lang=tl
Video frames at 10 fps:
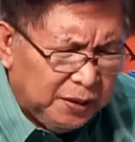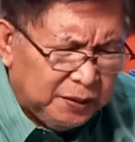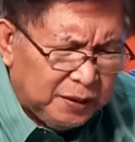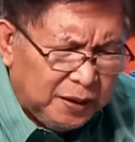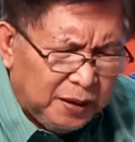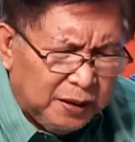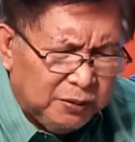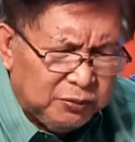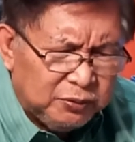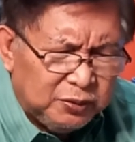Isa lang
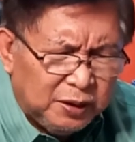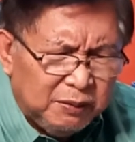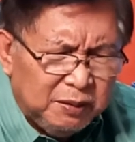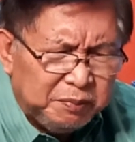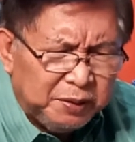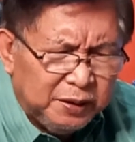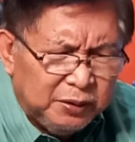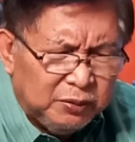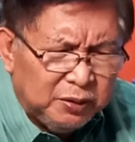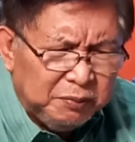ang gusto namin,
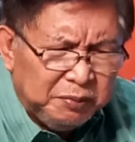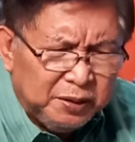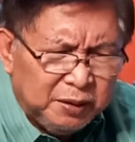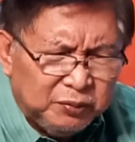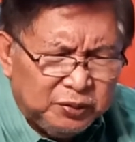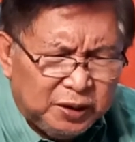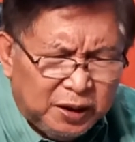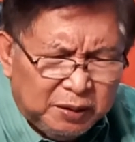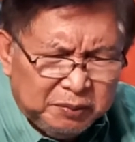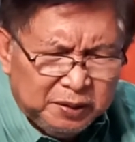Panginoon, ibigay mo
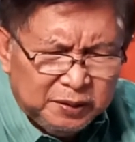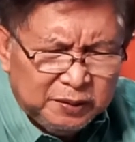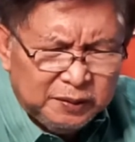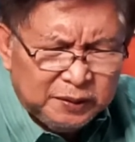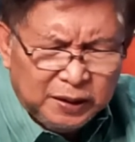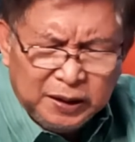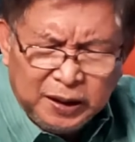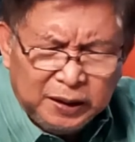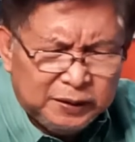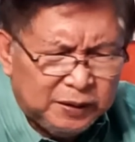sa amin, sa
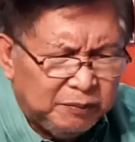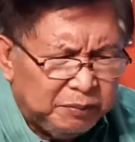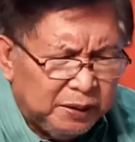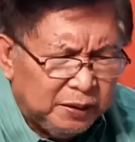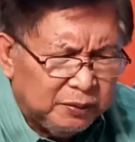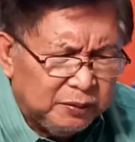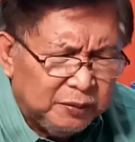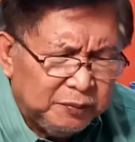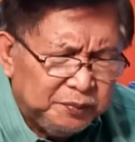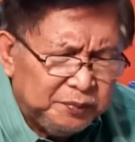lahat ng panahon.
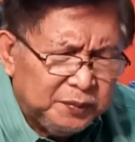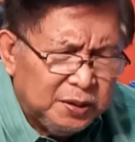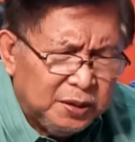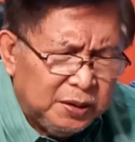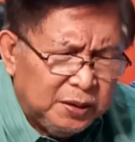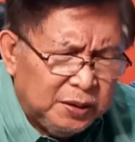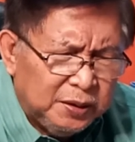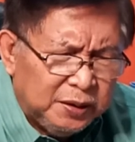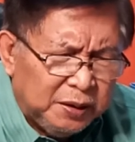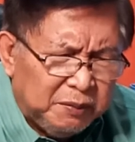
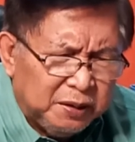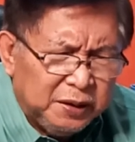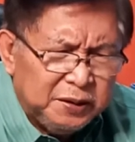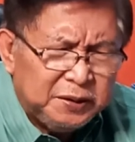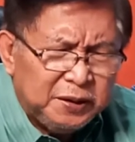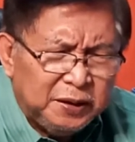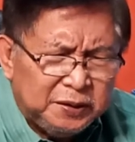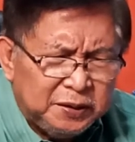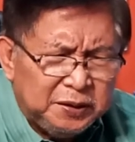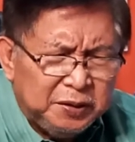Na maging
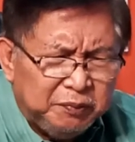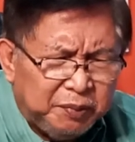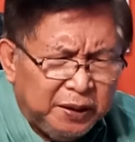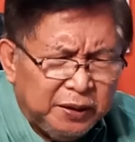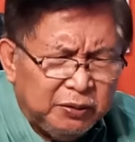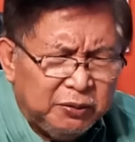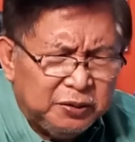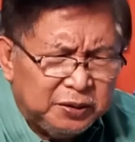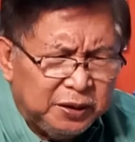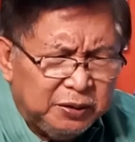sensitive, Panginoon,
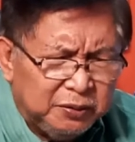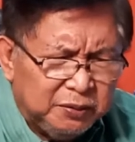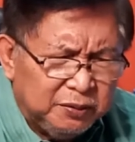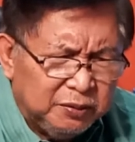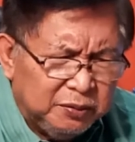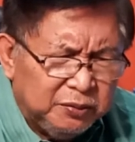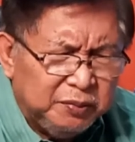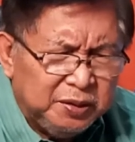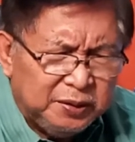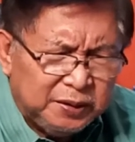sa iyo. don't
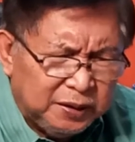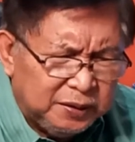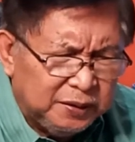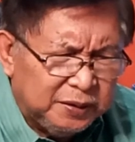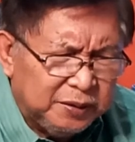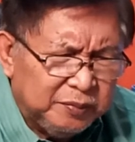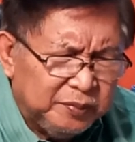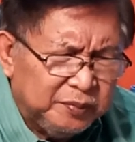be sensitive.